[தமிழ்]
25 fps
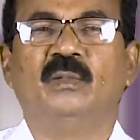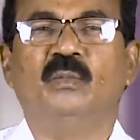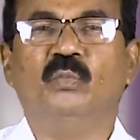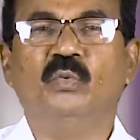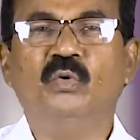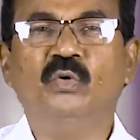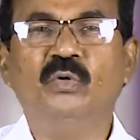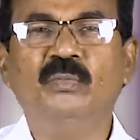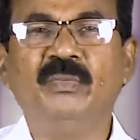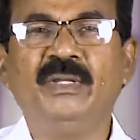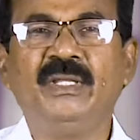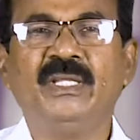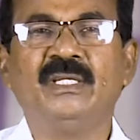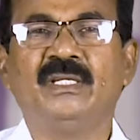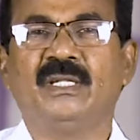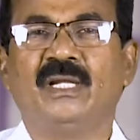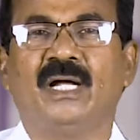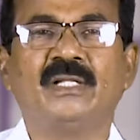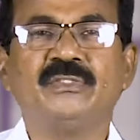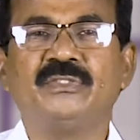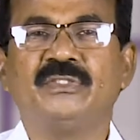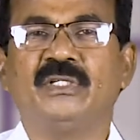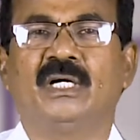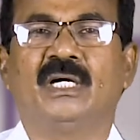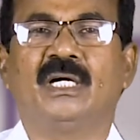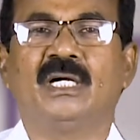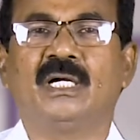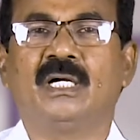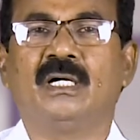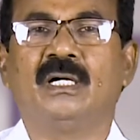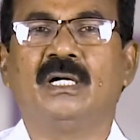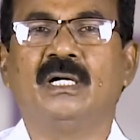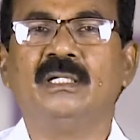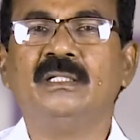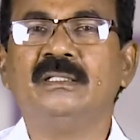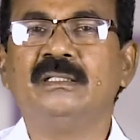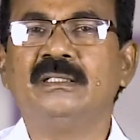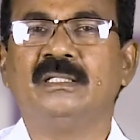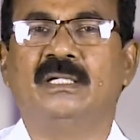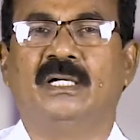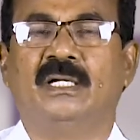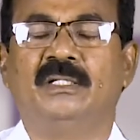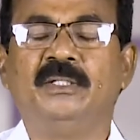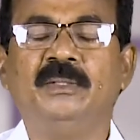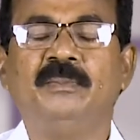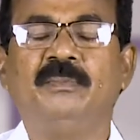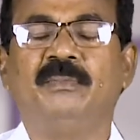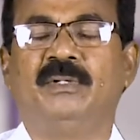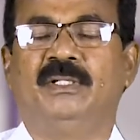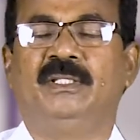பூமியின் ராஜாக்களுக்கு
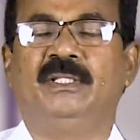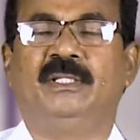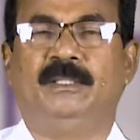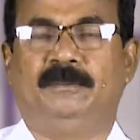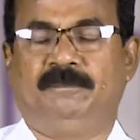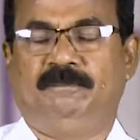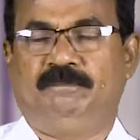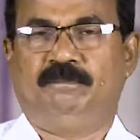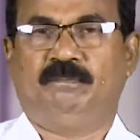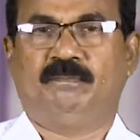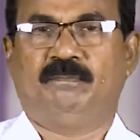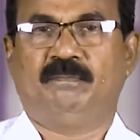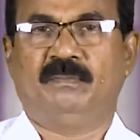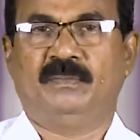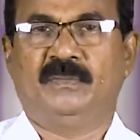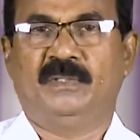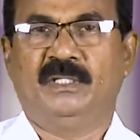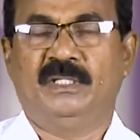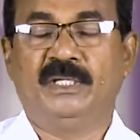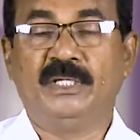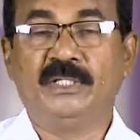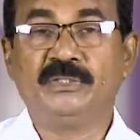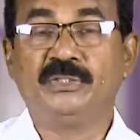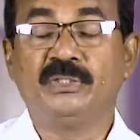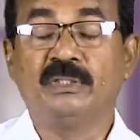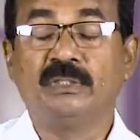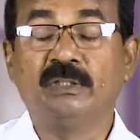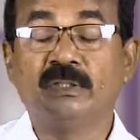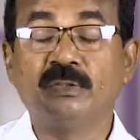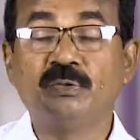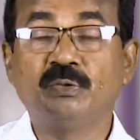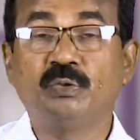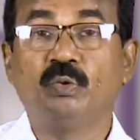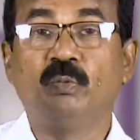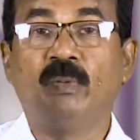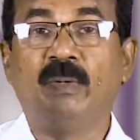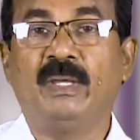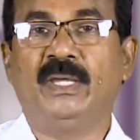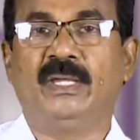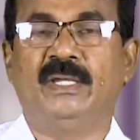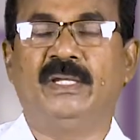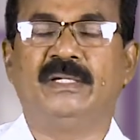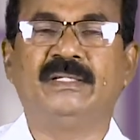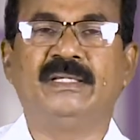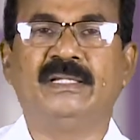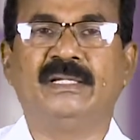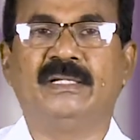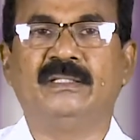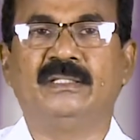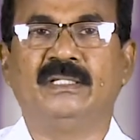அதிபதி இயேசு கிறிஸ்துவே
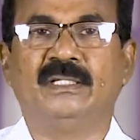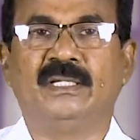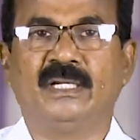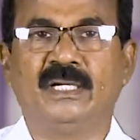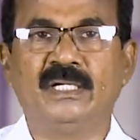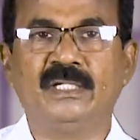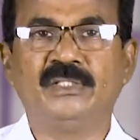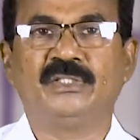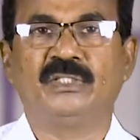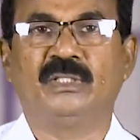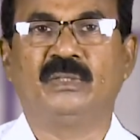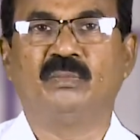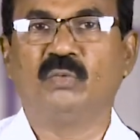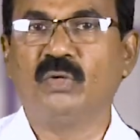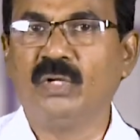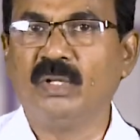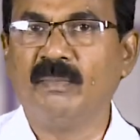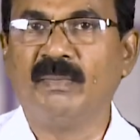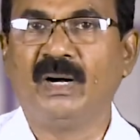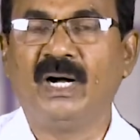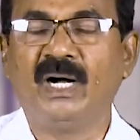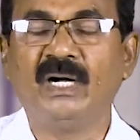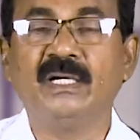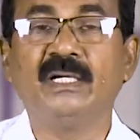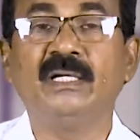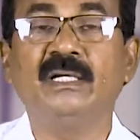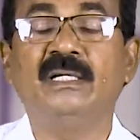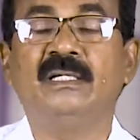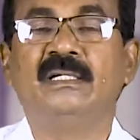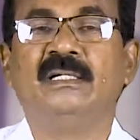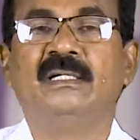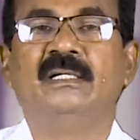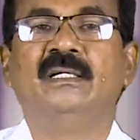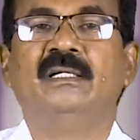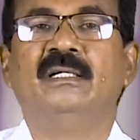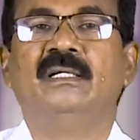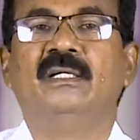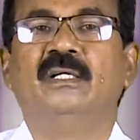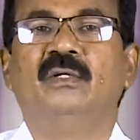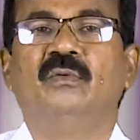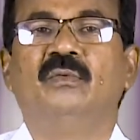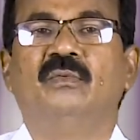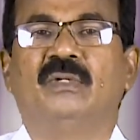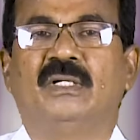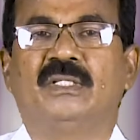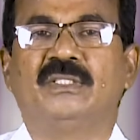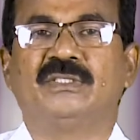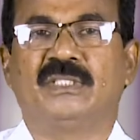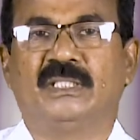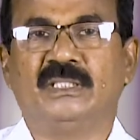என்கிற இந்த நிகழ்ச்சியின் மூலமாக
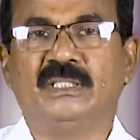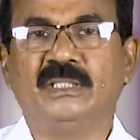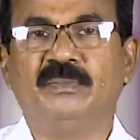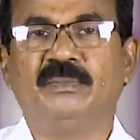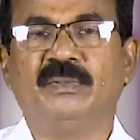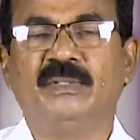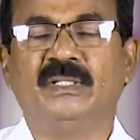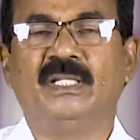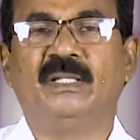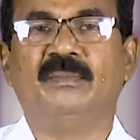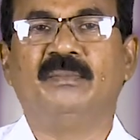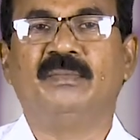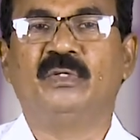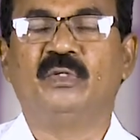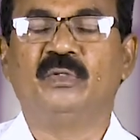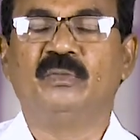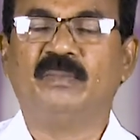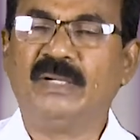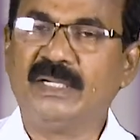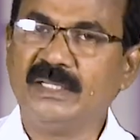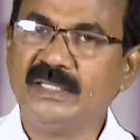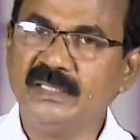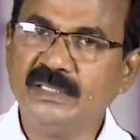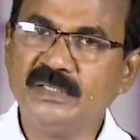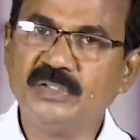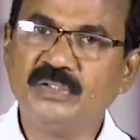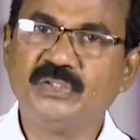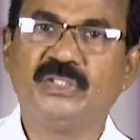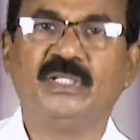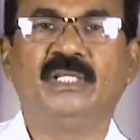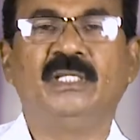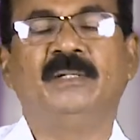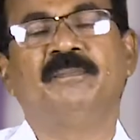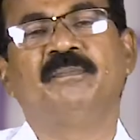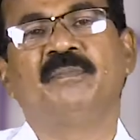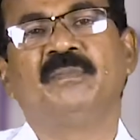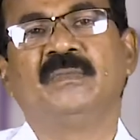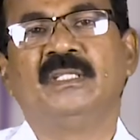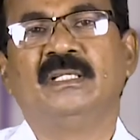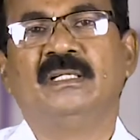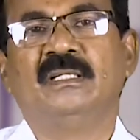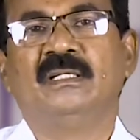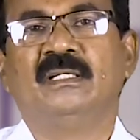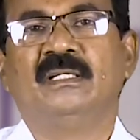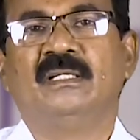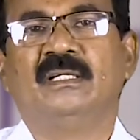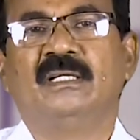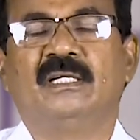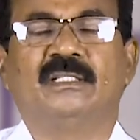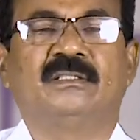உங்களை சந்திப்பதில் மிகவும் மகிழ்ச்சி
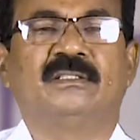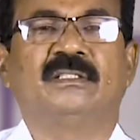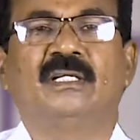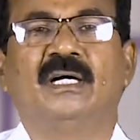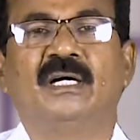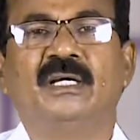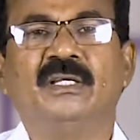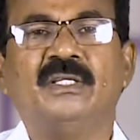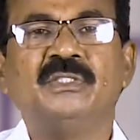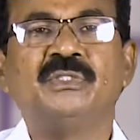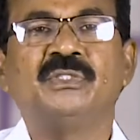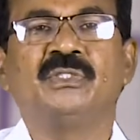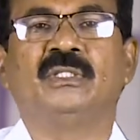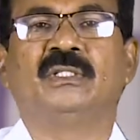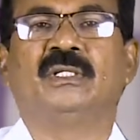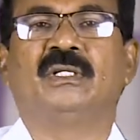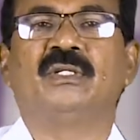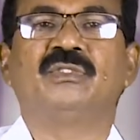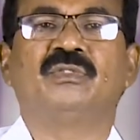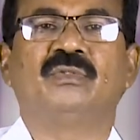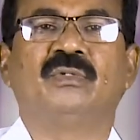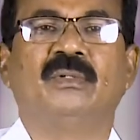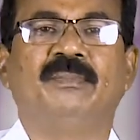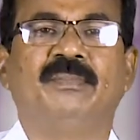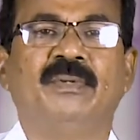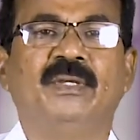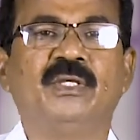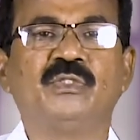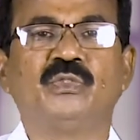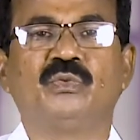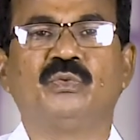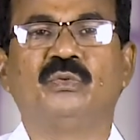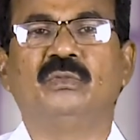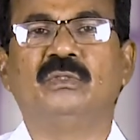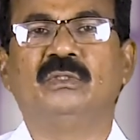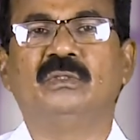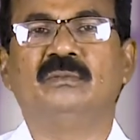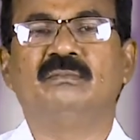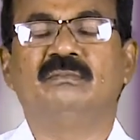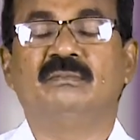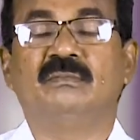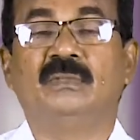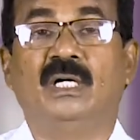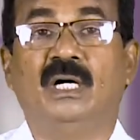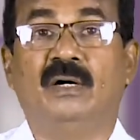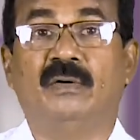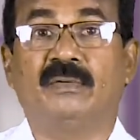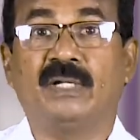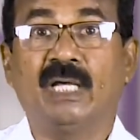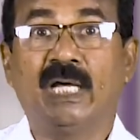கத்ராக இயேசு கிறிஸ்துவை பேசுவதும்
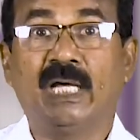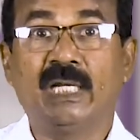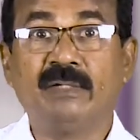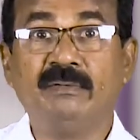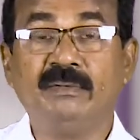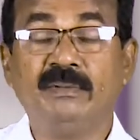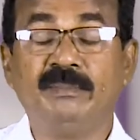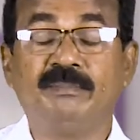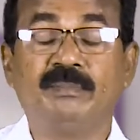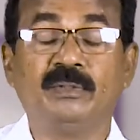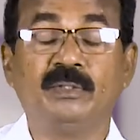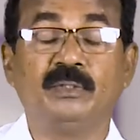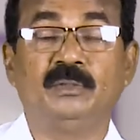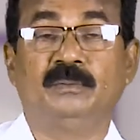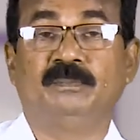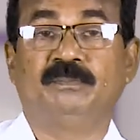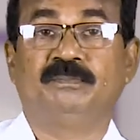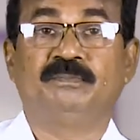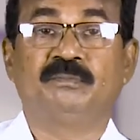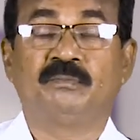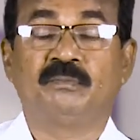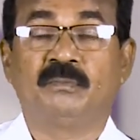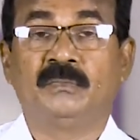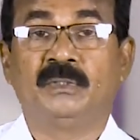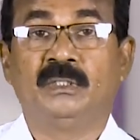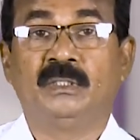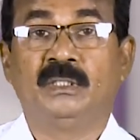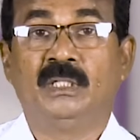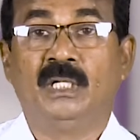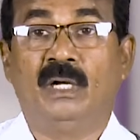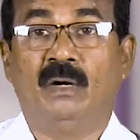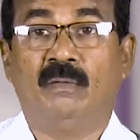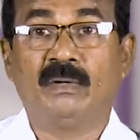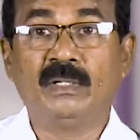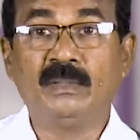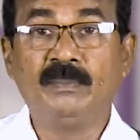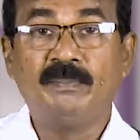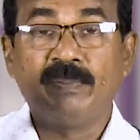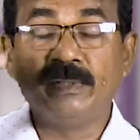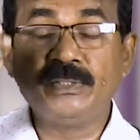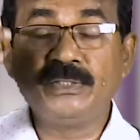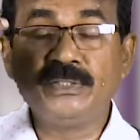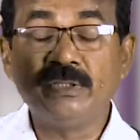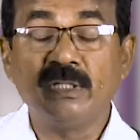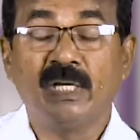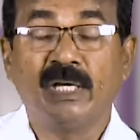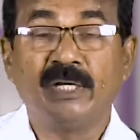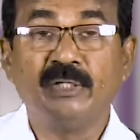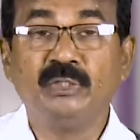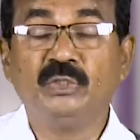அவரை அறிவிப்பதும் அவரை
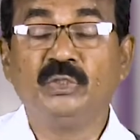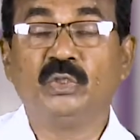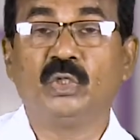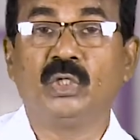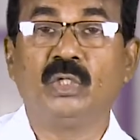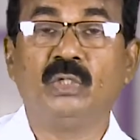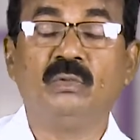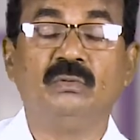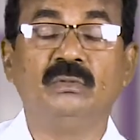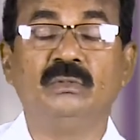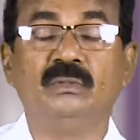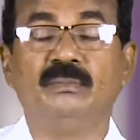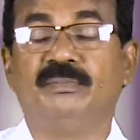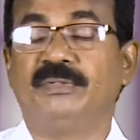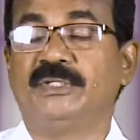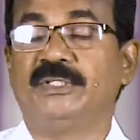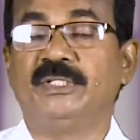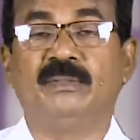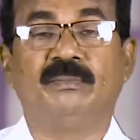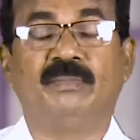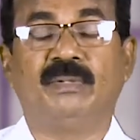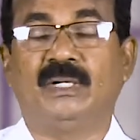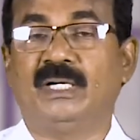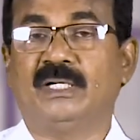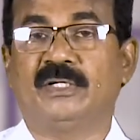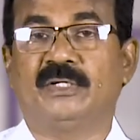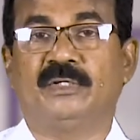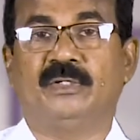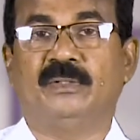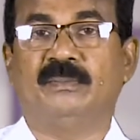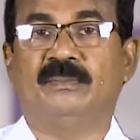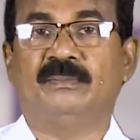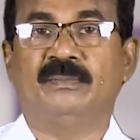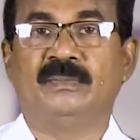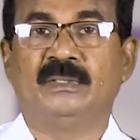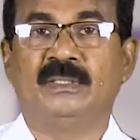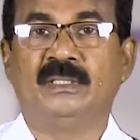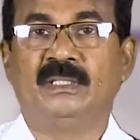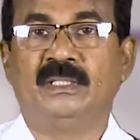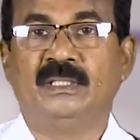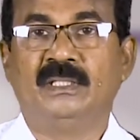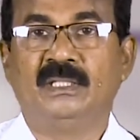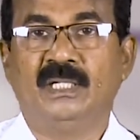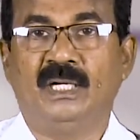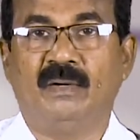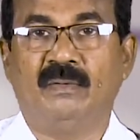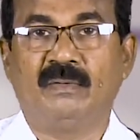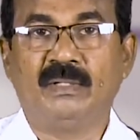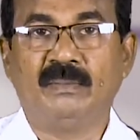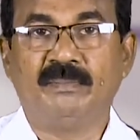பற்றி அறிந்து கொள்வதும் பெரிய பாக்கியம்
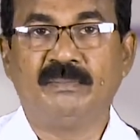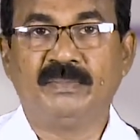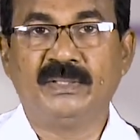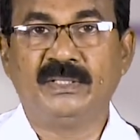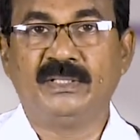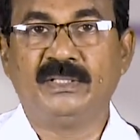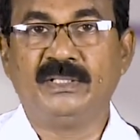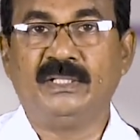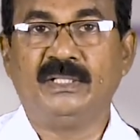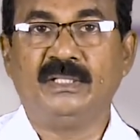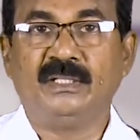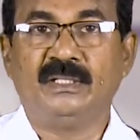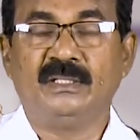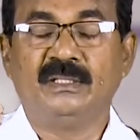அவரை பற்றி